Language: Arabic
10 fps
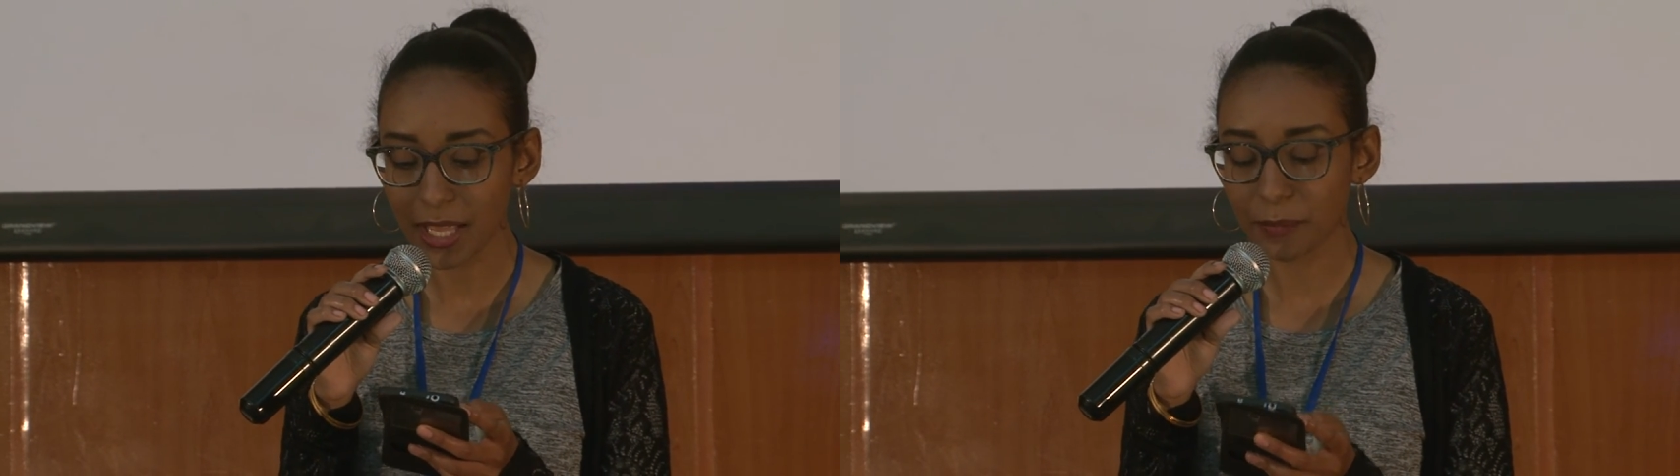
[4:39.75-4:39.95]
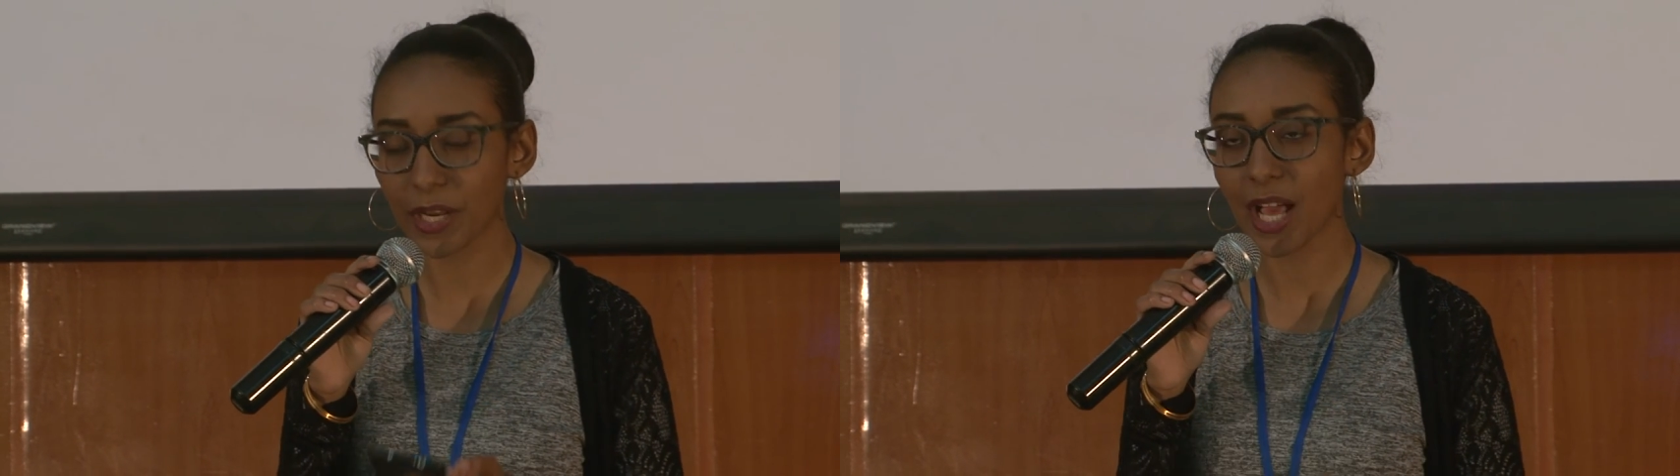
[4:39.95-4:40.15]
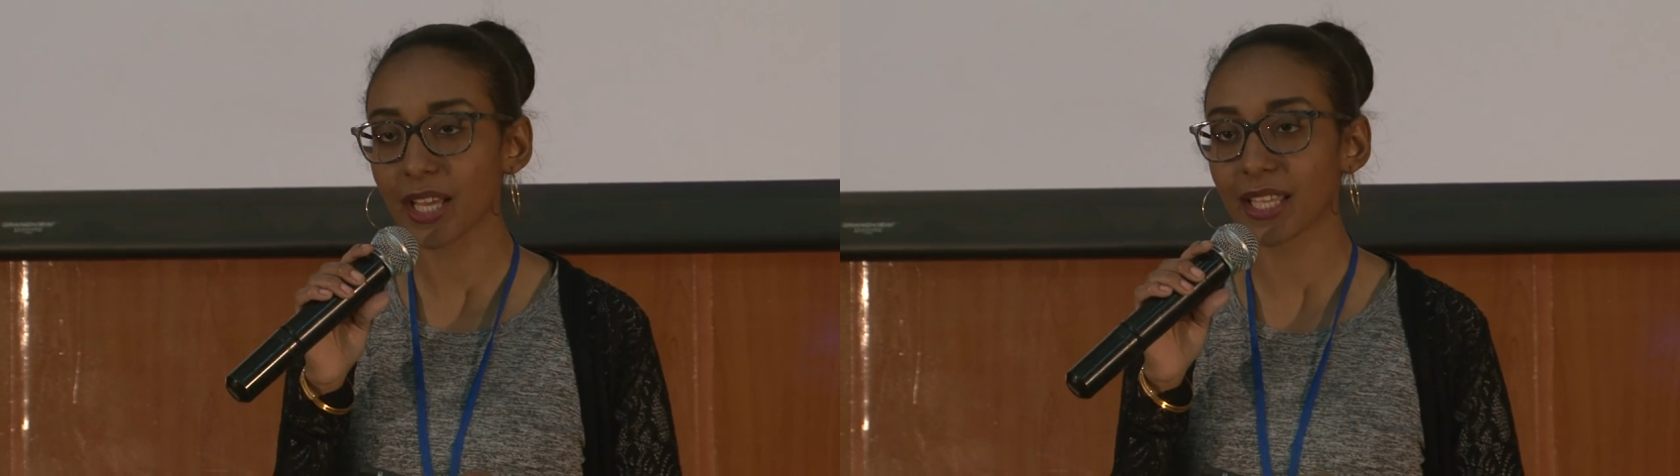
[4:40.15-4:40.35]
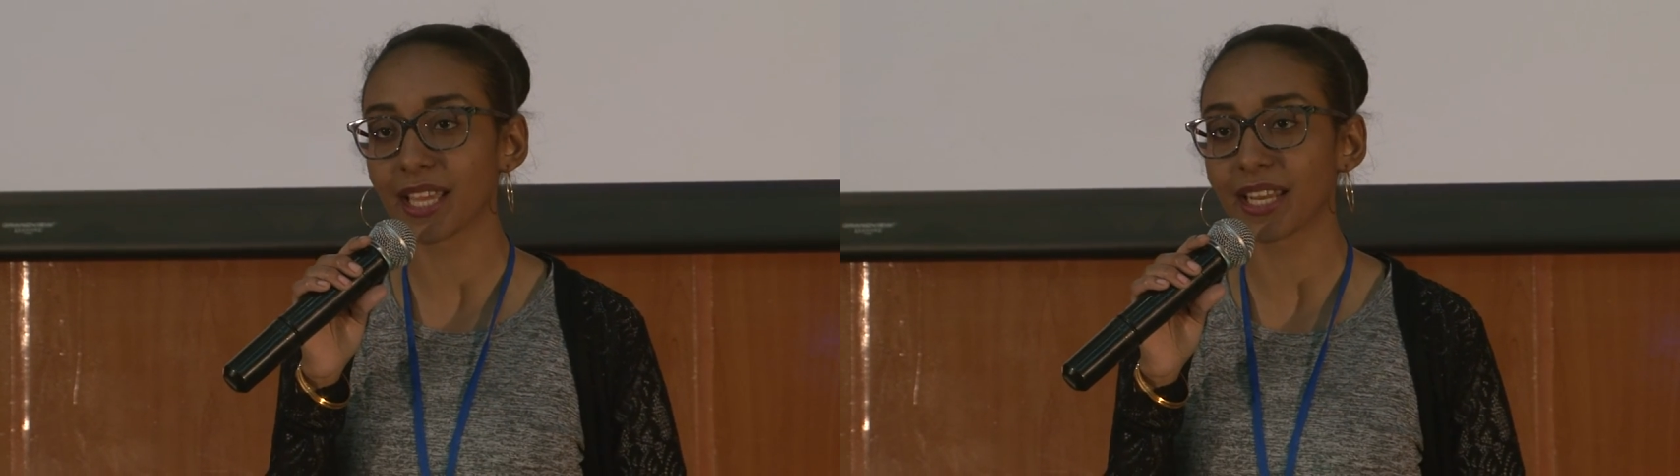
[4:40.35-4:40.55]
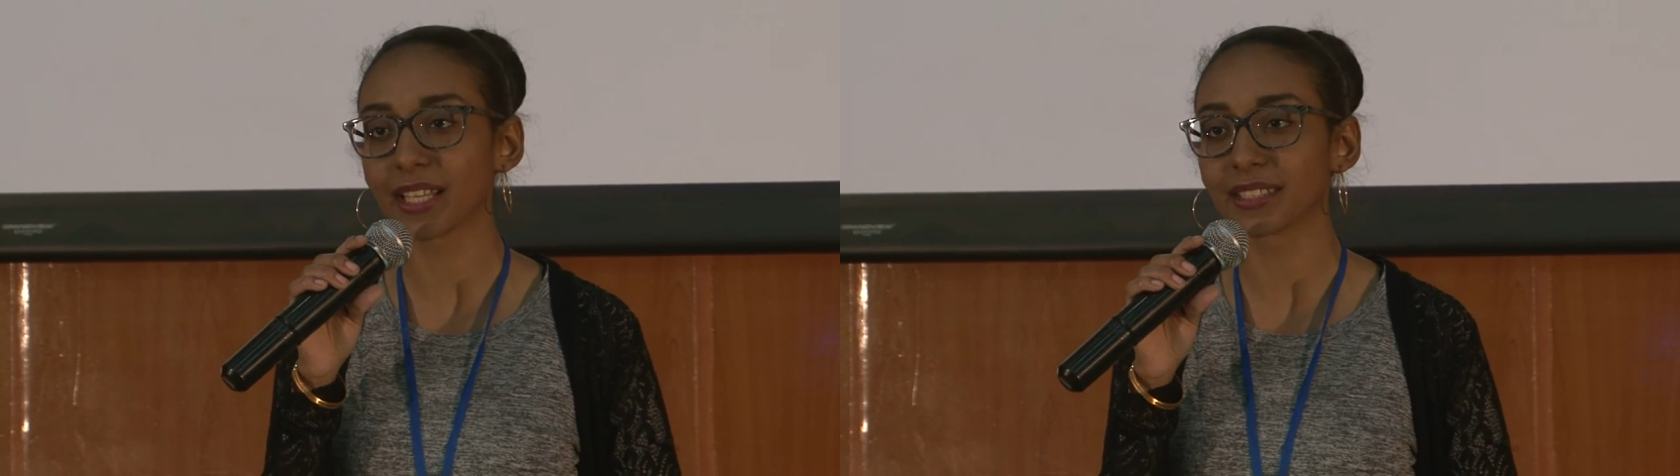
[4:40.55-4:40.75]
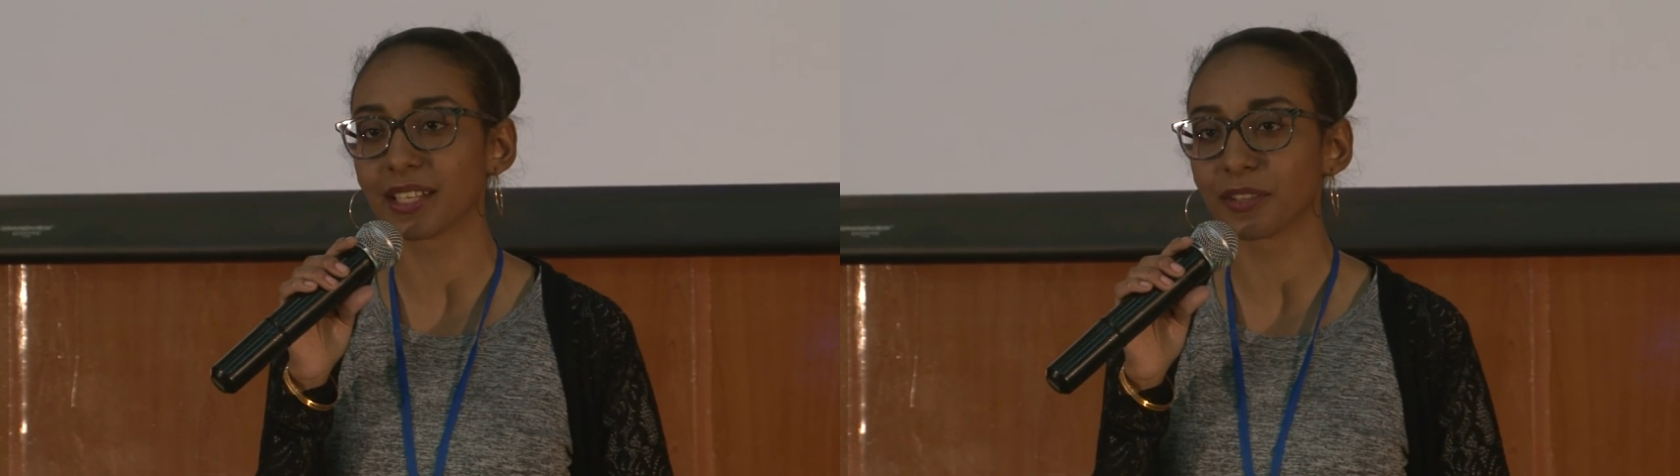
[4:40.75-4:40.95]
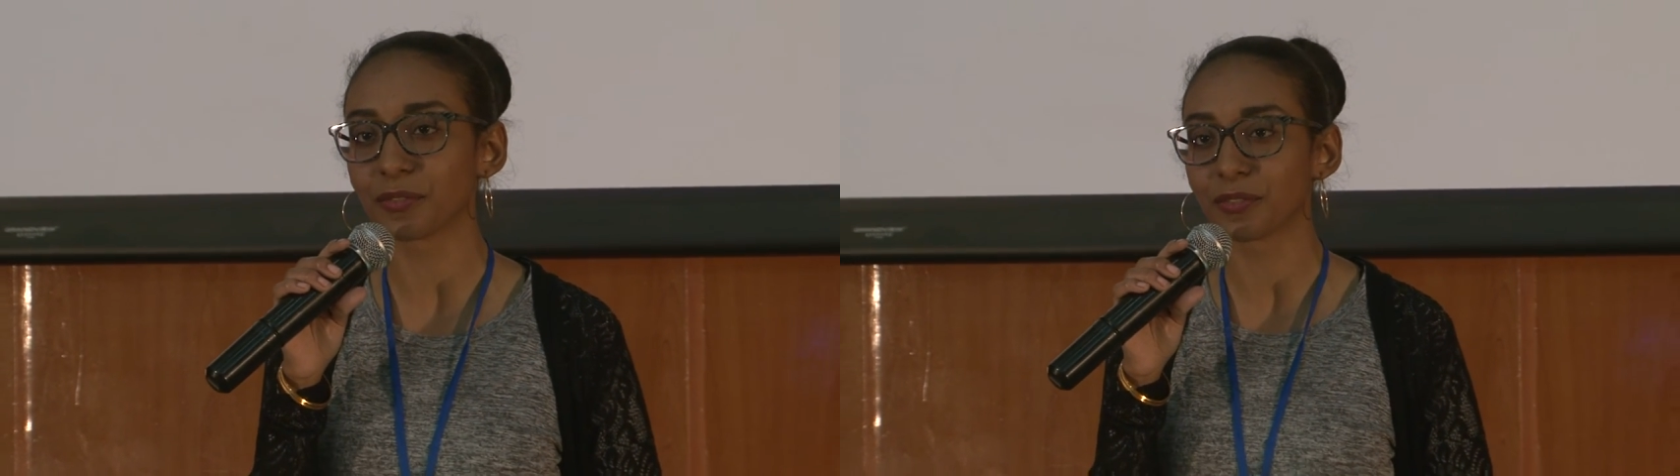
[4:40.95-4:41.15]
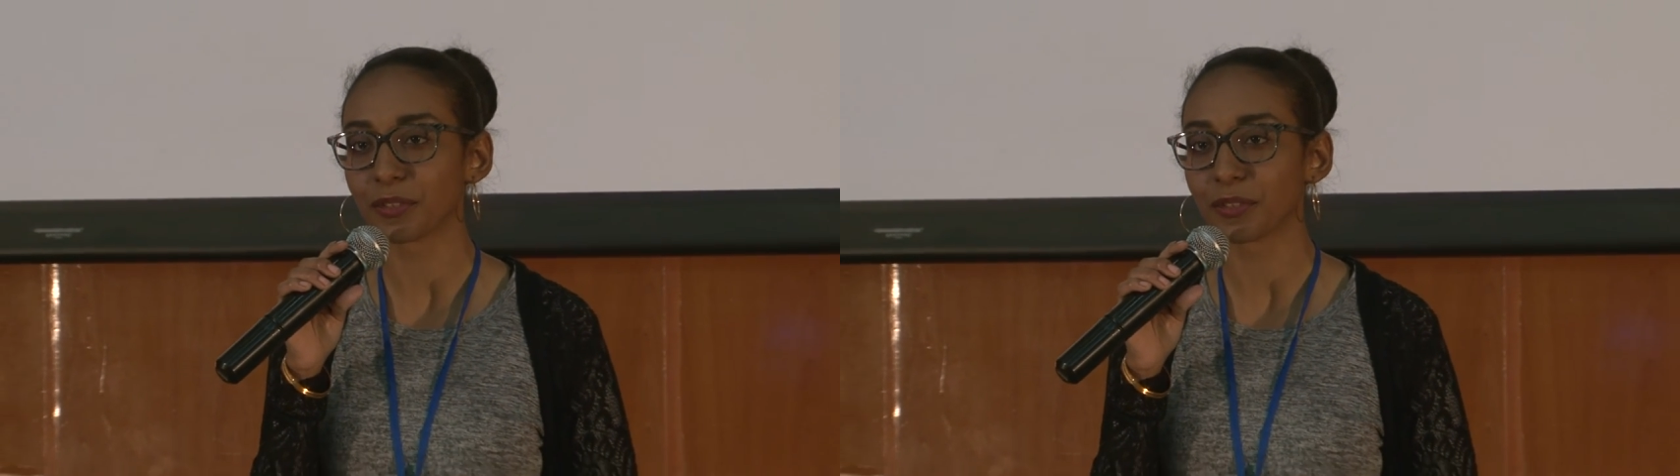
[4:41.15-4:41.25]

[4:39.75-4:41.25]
من حقي ان اختلف